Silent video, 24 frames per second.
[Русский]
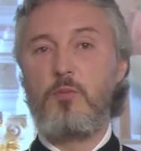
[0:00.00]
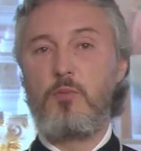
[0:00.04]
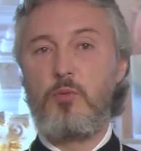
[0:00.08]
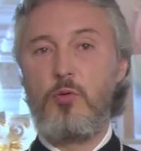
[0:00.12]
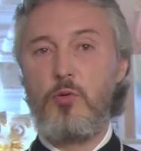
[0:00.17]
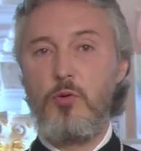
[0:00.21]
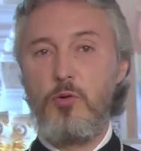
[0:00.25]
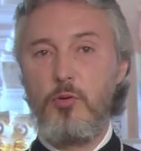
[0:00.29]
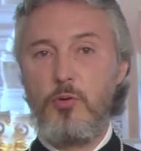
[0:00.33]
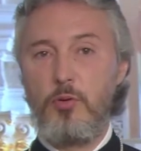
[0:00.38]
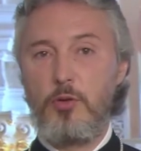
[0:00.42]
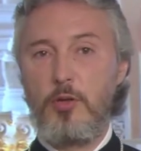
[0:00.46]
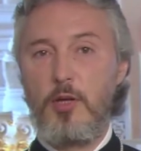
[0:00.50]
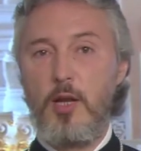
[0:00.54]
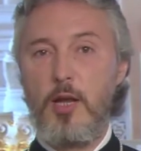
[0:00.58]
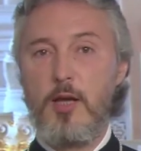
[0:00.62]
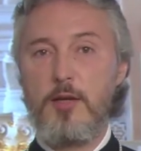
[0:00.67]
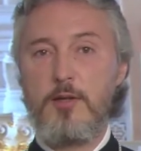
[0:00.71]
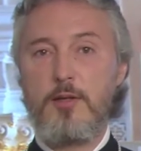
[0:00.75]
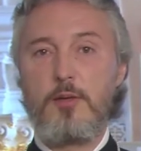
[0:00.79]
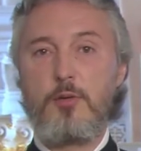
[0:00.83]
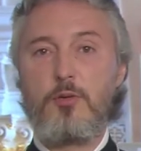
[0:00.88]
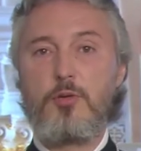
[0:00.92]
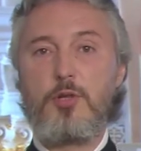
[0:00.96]
Богу
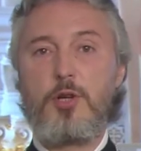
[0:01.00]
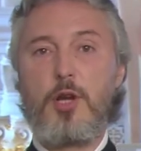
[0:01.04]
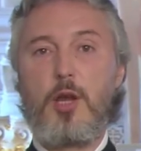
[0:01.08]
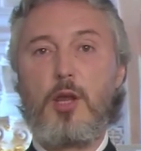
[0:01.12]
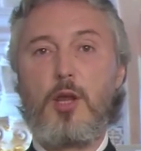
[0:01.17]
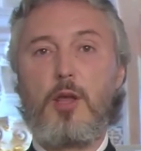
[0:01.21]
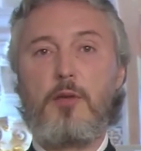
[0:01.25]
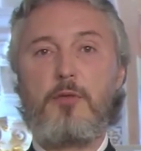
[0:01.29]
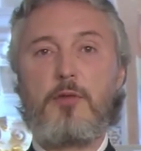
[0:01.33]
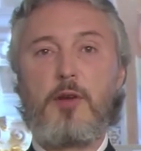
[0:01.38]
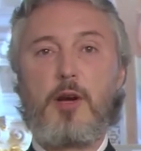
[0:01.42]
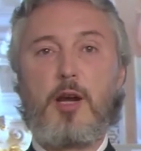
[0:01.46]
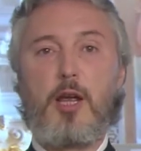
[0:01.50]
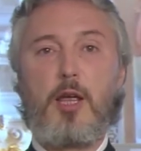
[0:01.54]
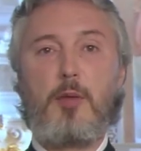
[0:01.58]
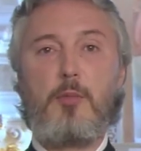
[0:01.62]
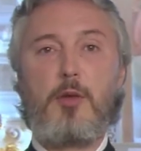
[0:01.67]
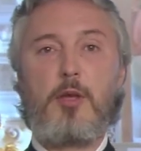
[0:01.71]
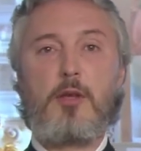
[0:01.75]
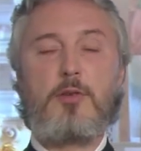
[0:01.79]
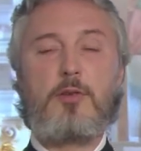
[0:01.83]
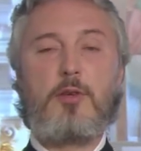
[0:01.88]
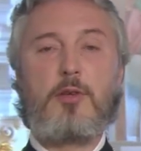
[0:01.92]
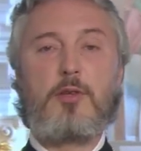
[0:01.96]
для служения в
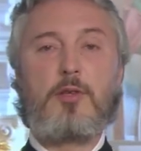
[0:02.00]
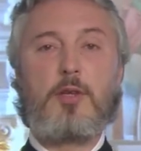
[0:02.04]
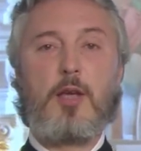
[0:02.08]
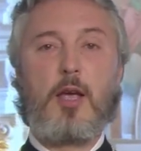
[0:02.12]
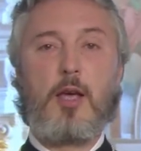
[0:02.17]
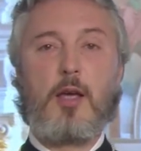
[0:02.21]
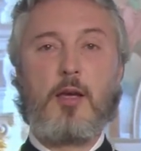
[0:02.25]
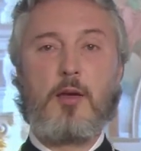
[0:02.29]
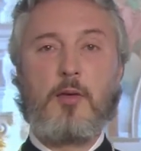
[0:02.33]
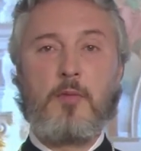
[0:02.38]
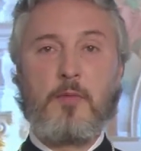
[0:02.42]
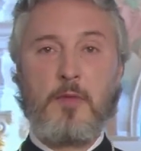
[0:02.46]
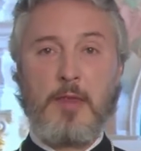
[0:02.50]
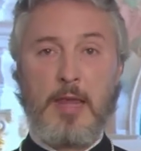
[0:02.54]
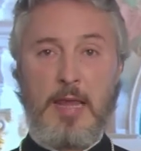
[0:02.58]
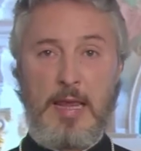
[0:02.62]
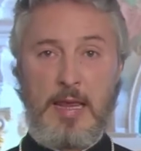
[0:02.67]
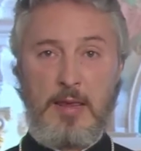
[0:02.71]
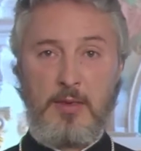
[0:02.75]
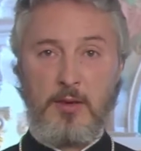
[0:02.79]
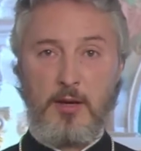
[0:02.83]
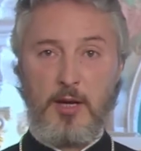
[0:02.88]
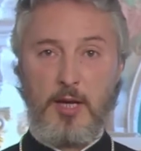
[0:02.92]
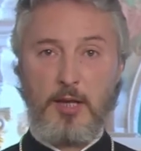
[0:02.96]
храме дитя,
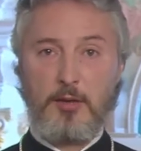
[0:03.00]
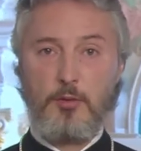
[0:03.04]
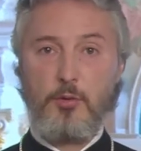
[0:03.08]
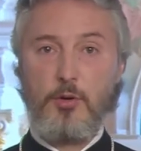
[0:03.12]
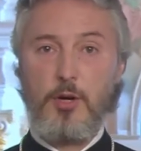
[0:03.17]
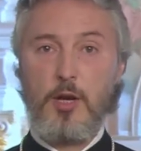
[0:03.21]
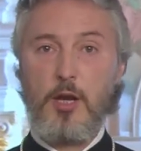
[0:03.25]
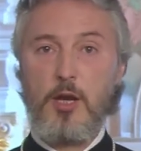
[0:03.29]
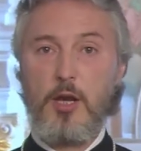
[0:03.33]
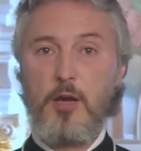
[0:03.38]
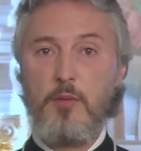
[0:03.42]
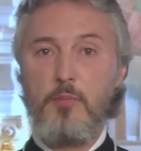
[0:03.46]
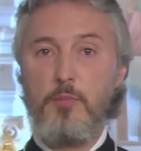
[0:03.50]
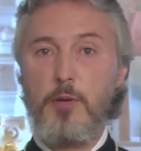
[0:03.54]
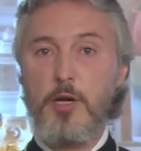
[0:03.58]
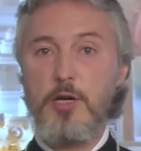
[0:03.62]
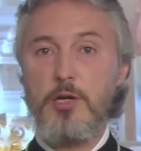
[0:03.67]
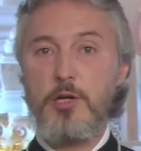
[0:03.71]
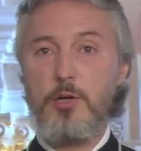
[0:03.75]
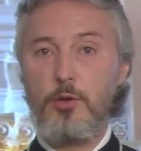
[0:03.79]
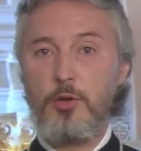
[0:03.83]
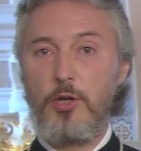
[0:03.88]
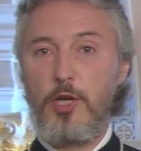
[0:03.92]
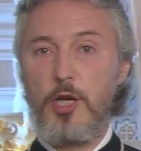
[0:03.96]
которое им
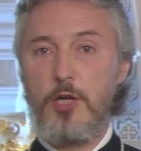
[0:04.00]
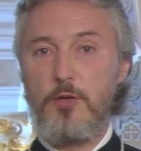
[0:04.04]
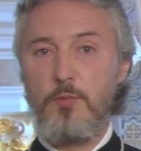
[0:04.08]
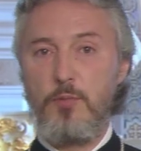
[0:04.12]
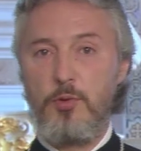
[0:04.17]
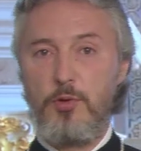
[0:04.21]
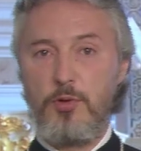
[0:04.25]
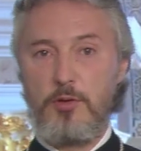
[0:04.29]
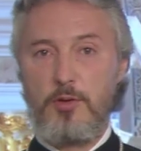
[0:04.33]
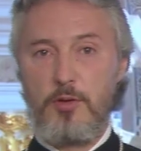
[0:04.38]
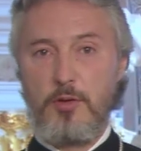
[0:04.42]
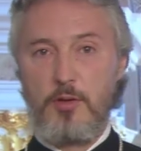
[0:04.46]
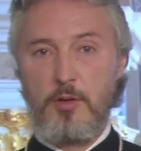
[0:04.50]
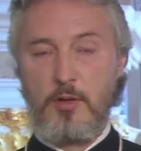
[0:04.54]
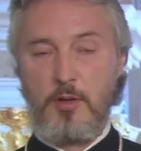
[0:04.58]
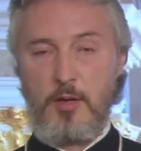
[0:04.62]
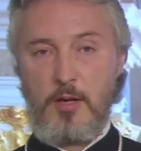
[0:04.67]
пошлет Господь.